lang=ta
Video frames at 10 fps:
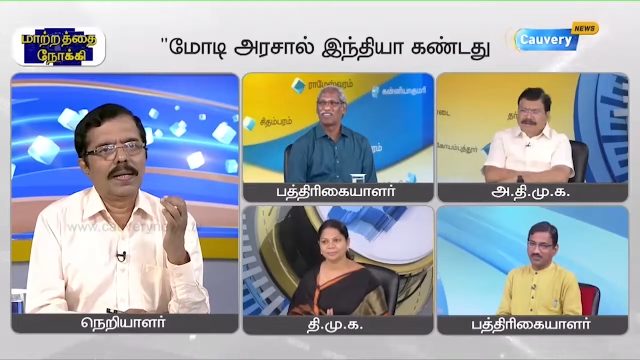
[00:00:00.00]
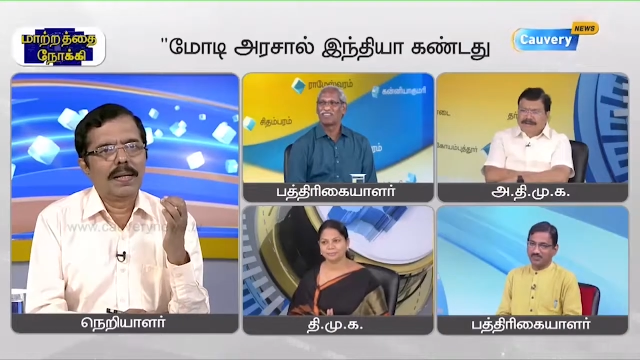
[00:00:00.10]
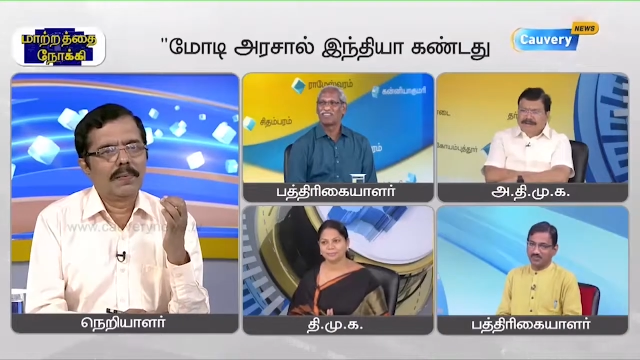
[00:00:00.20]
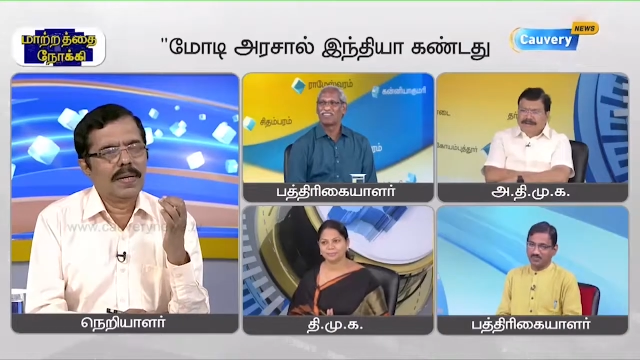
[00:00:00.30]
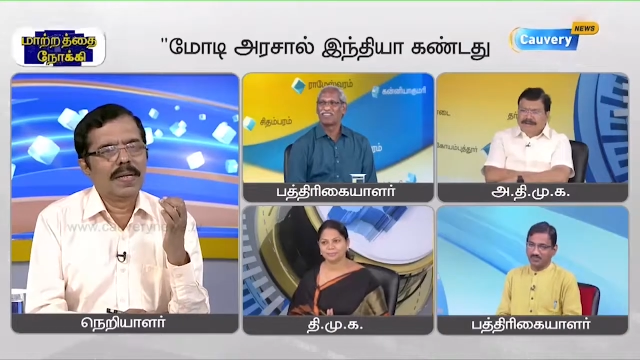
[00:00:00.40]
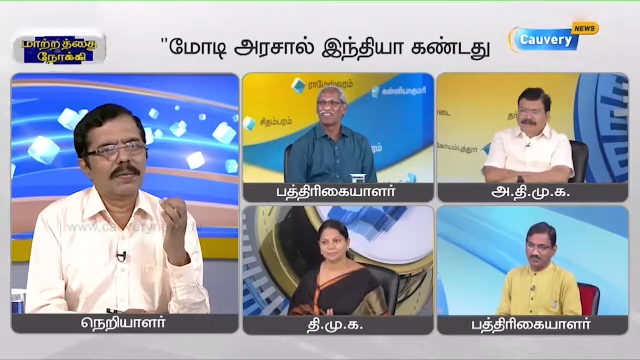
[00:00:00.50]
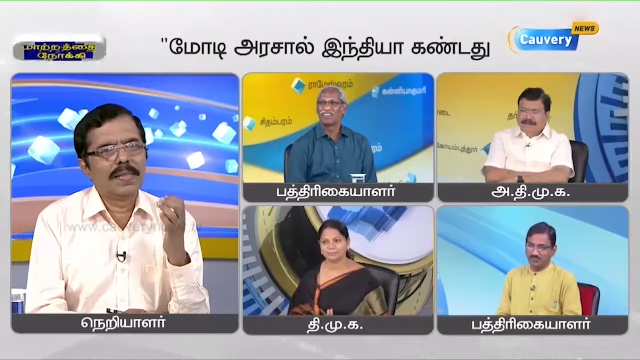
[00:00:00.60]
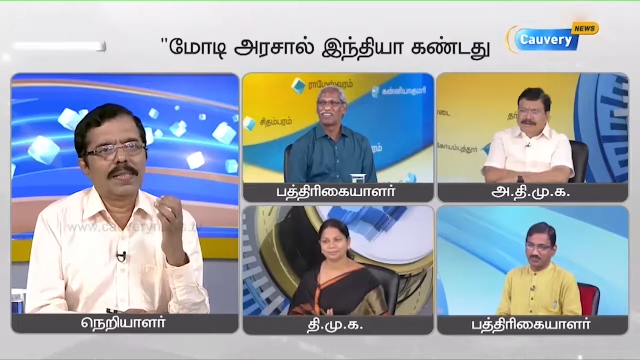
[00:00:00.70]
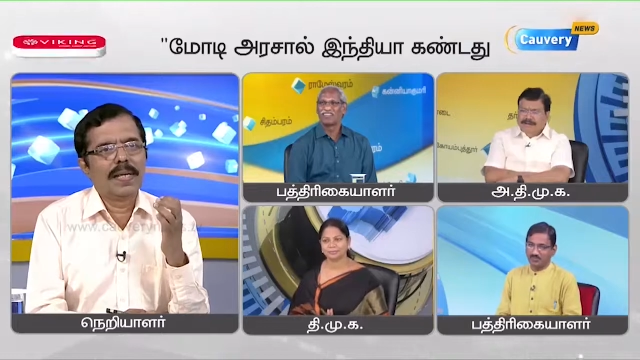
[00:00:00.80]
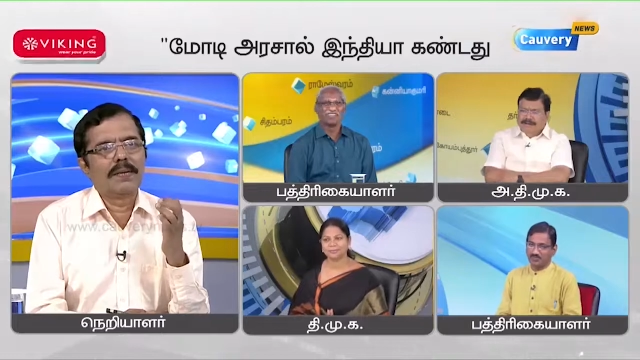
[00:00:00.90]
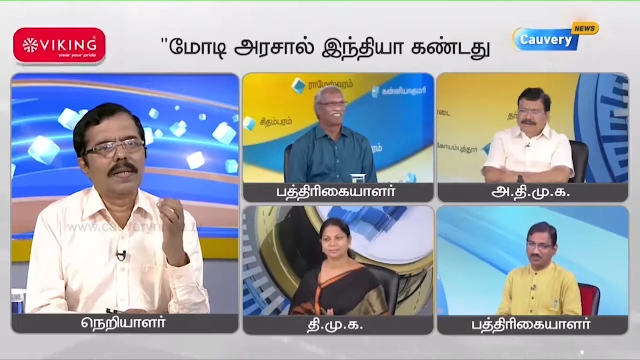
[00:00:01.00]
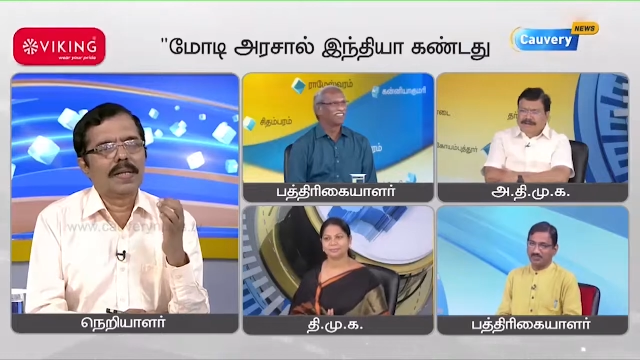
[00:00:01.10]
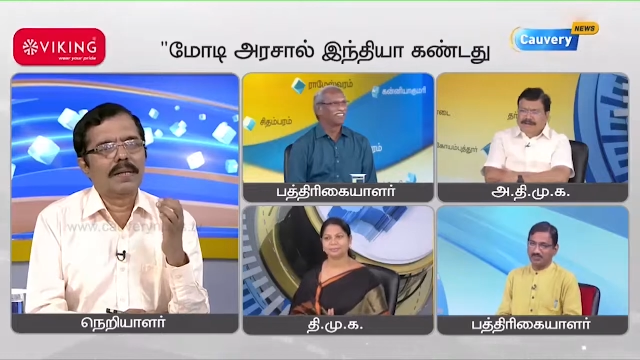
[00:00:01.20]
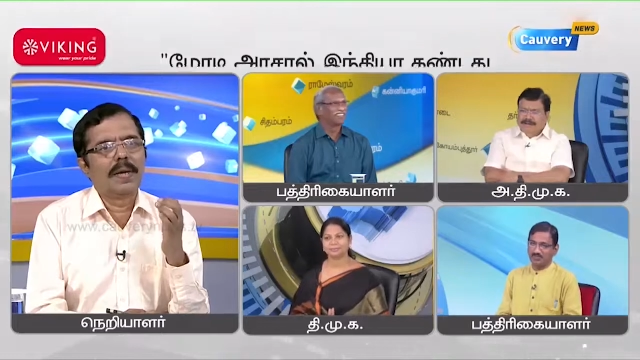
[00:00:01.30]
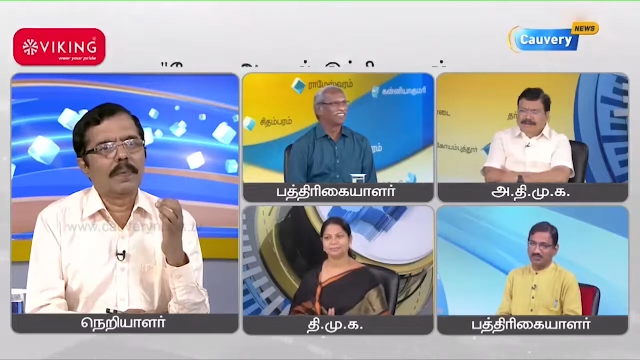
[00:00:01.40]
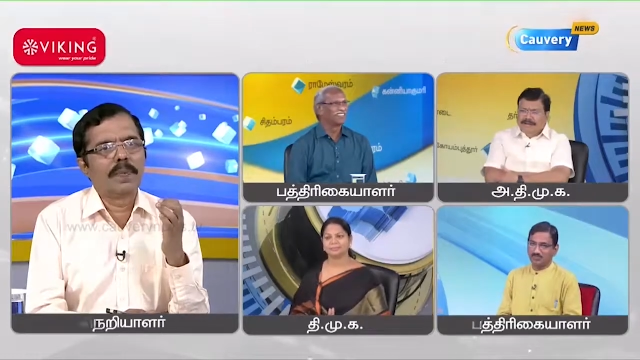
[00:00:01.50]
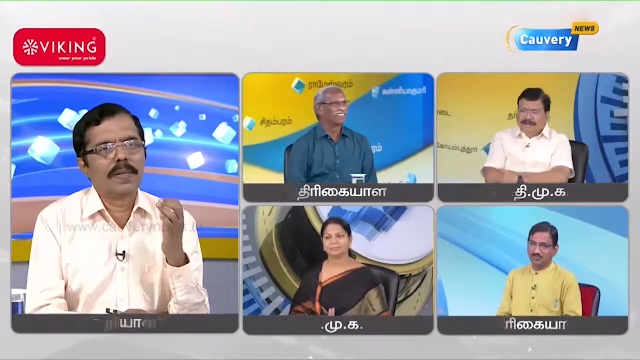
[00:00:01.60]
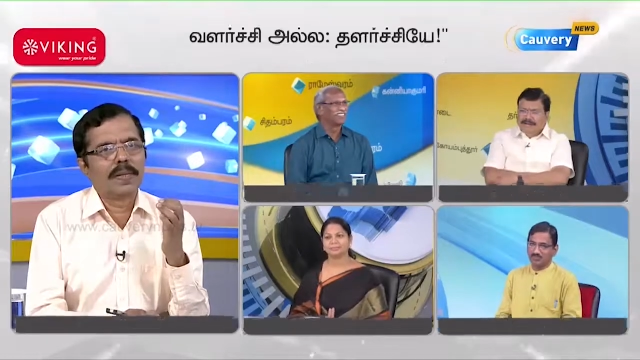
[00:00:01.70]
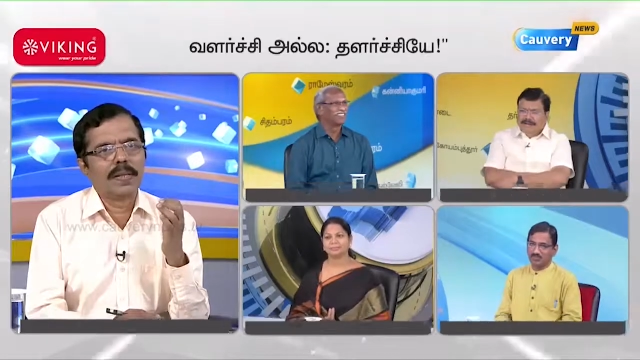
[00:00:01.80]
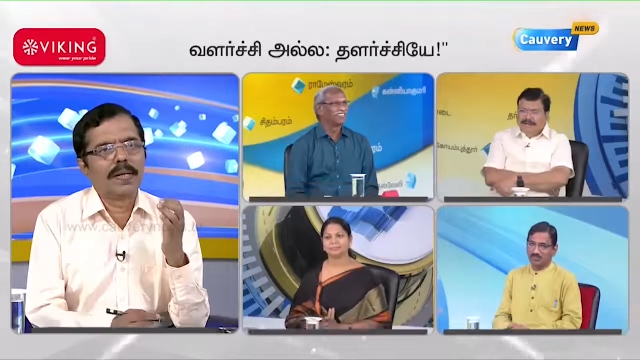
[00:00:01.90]
நம்மக்கிட்ட வந்து சேருவதற்கு வாய்ப்பு
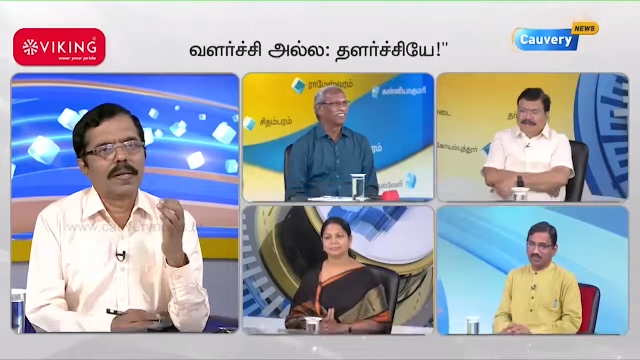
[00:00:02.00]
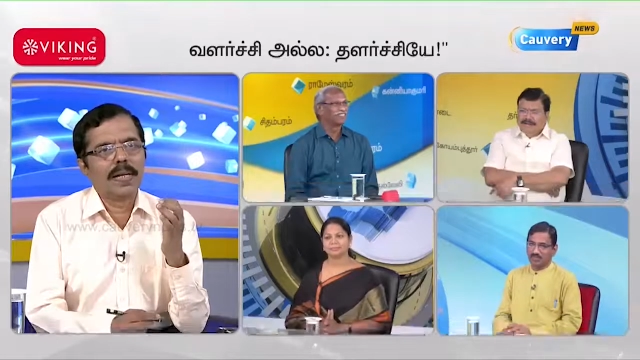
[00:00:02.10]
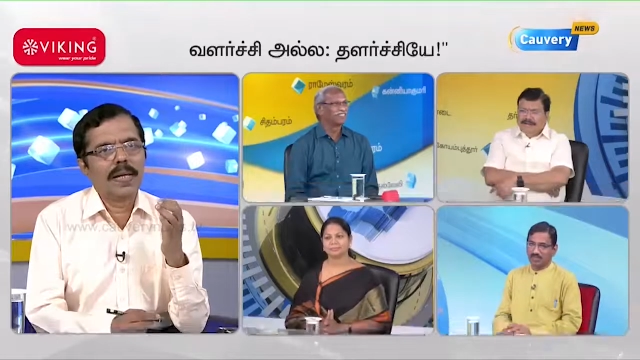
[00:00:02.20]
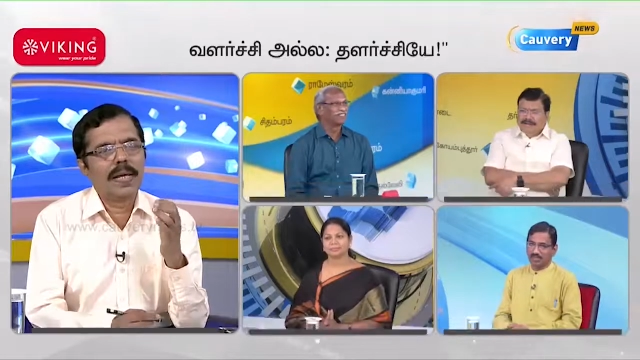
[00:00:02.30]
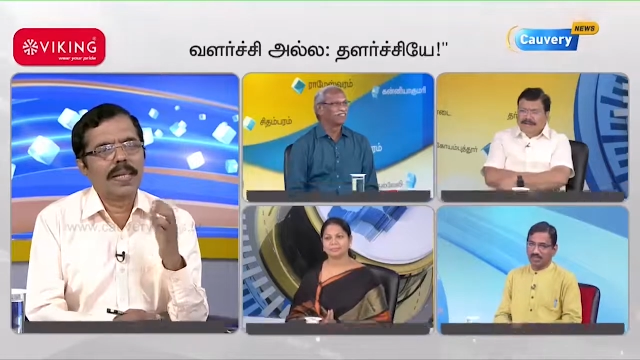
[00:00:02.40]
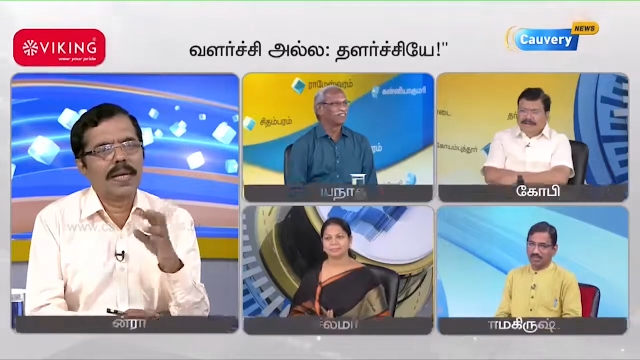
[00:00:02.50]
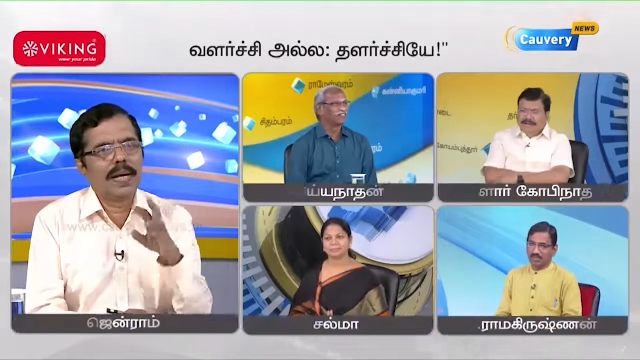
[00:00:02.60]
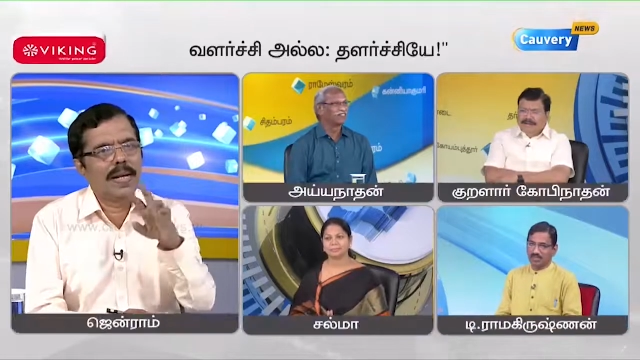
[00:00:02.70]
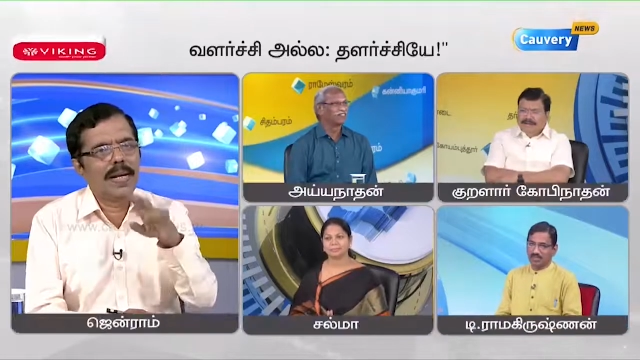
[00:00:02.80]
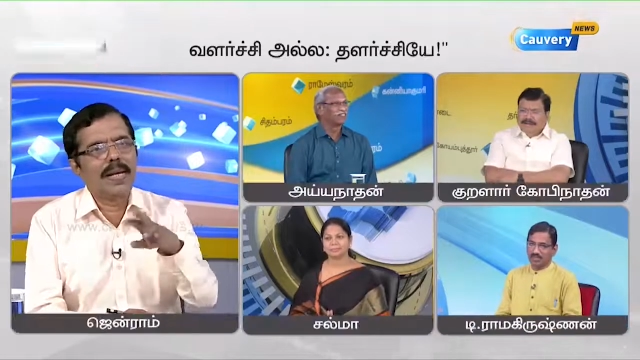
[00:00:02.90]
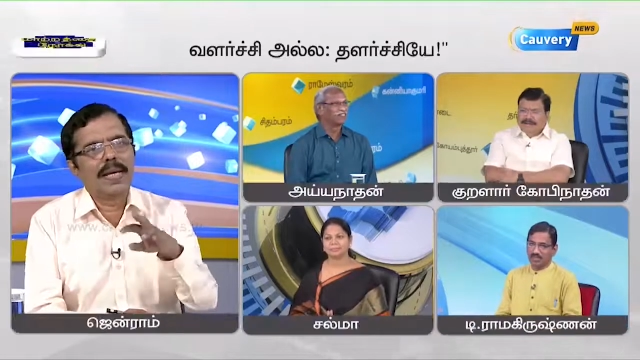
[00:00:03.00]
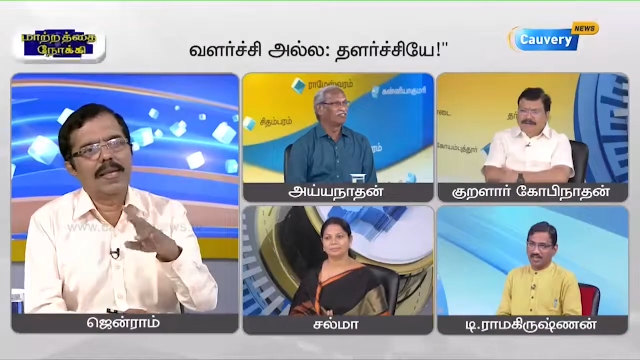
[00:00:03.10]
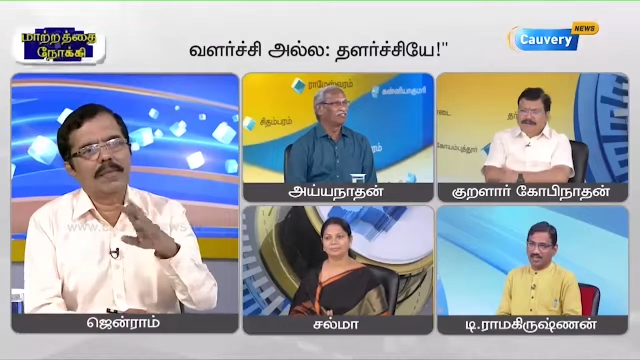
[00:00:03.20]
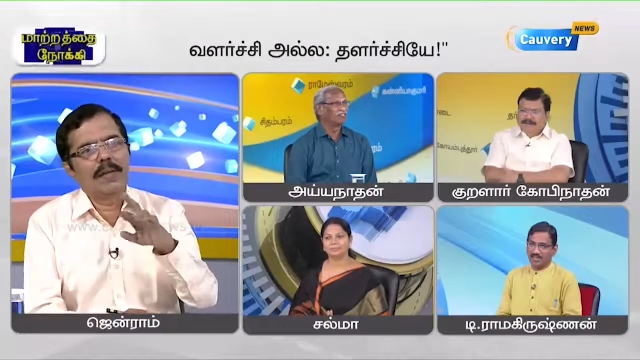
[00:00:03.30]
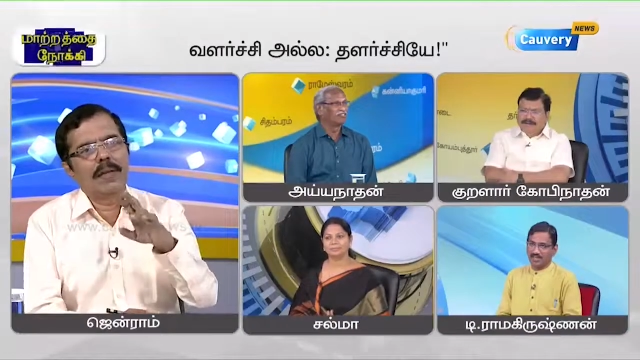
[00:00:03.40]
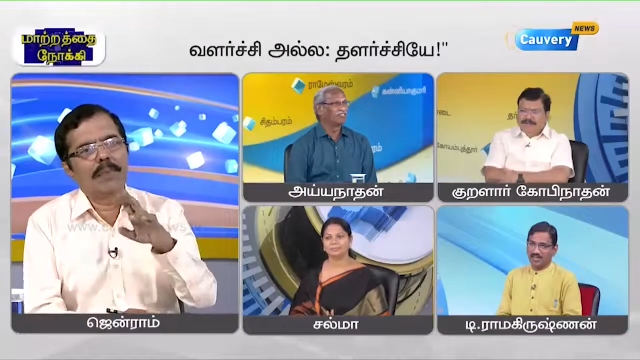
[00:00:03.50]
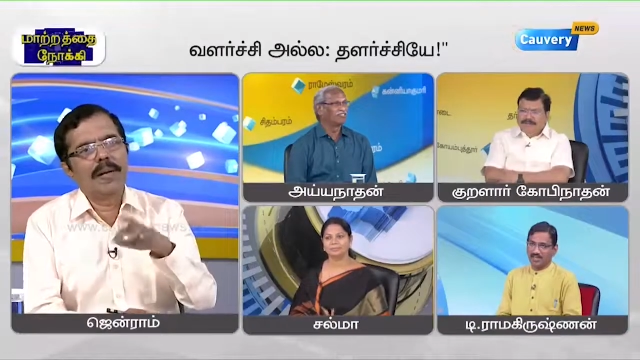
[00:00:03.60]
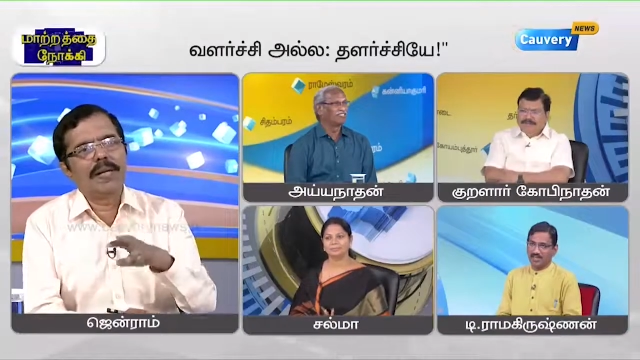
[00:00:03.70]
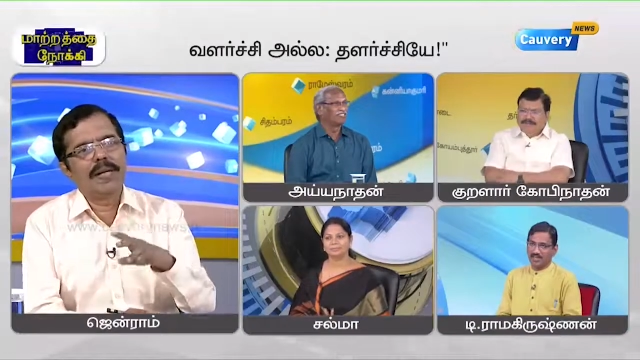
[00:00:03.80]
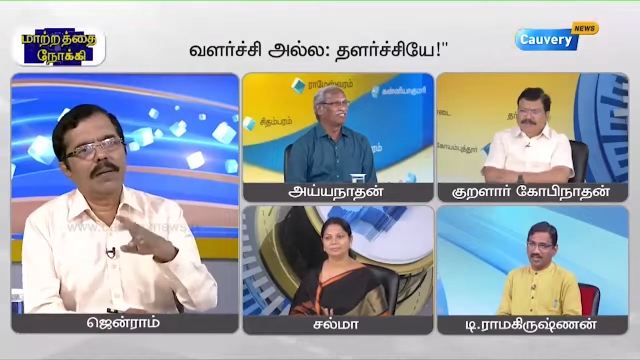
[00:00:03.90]
இருக்குதா இல்லை இந்த இடையில நீங்கள் சொல்கிற
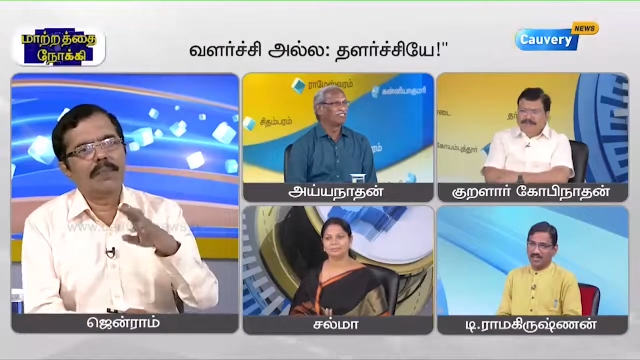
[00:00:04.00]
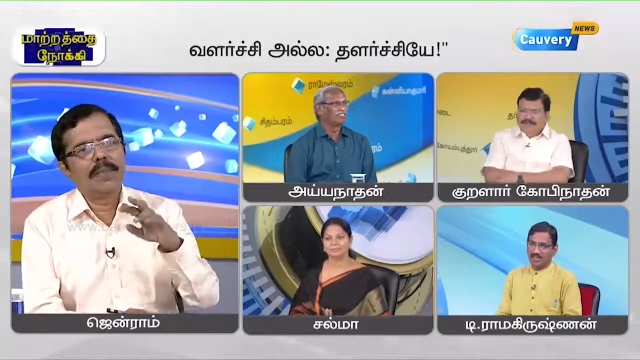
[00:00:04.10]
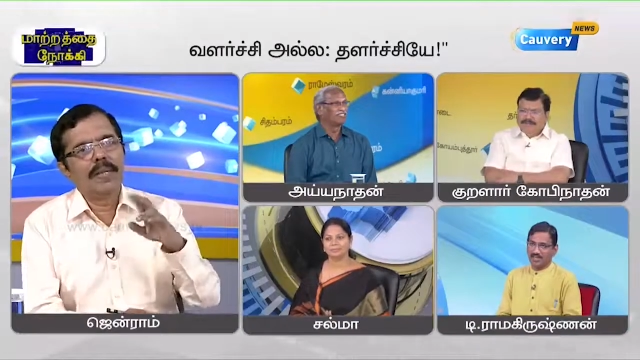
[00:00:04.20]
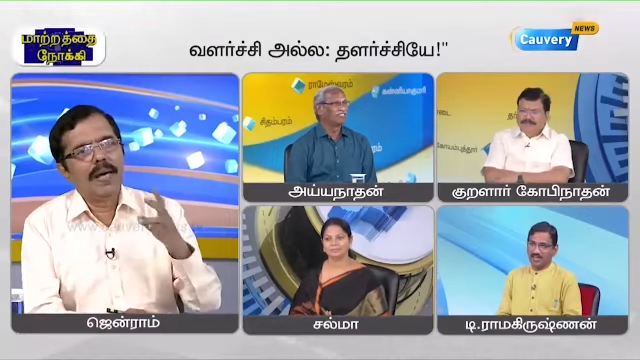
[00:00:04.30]
பேடிஎம்